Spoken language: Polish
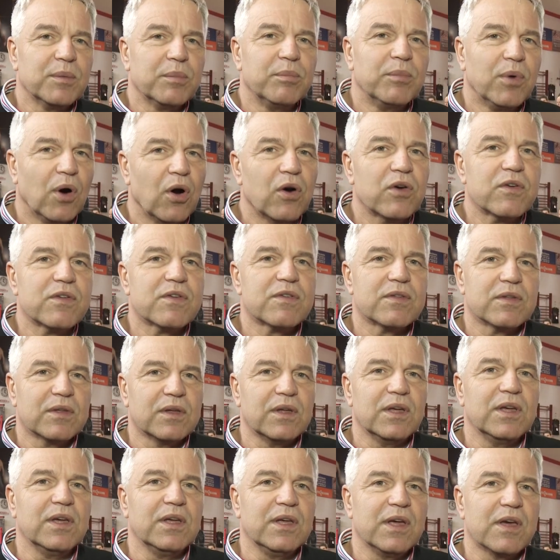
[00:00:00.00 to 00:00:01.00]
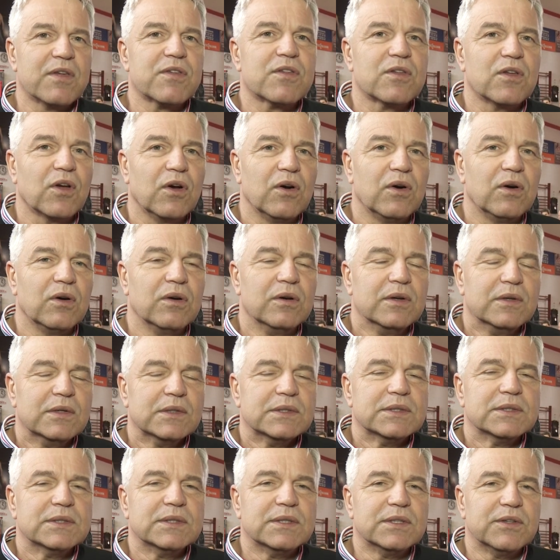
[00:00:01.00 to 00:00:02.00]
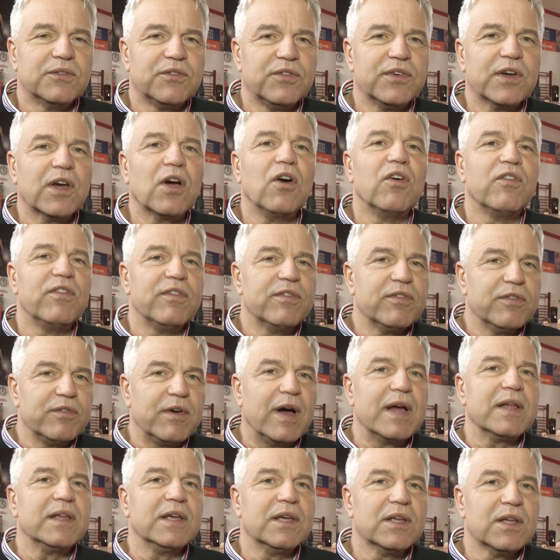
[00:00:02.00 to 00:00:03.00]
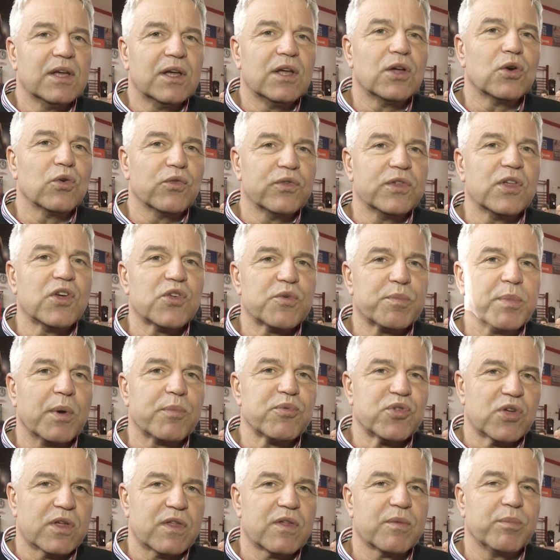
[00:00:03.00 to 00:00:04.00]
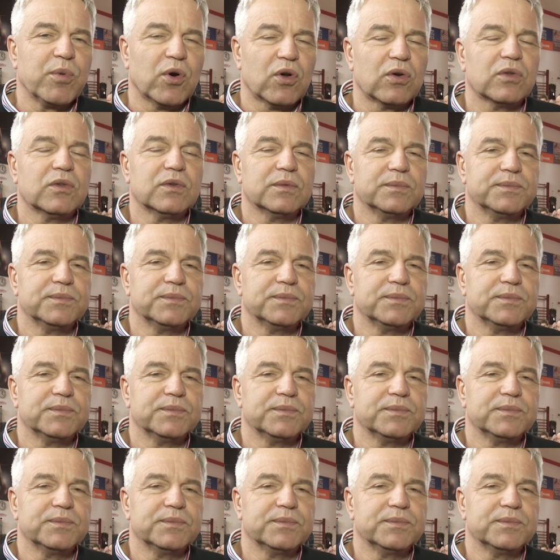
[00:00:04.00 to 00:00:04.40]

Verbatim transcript: boks i jest to wychowywanie również poprzez sport.